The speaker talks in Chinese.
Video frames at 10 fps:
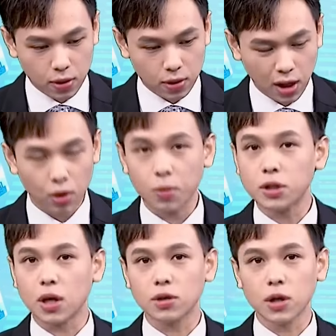看我们
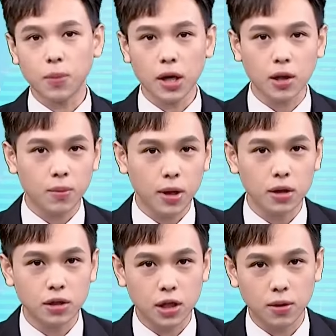早上八点半
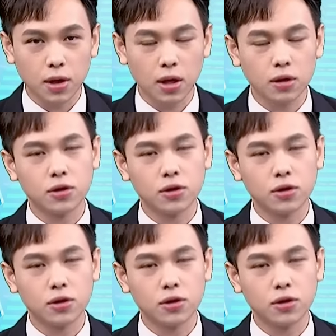的解呃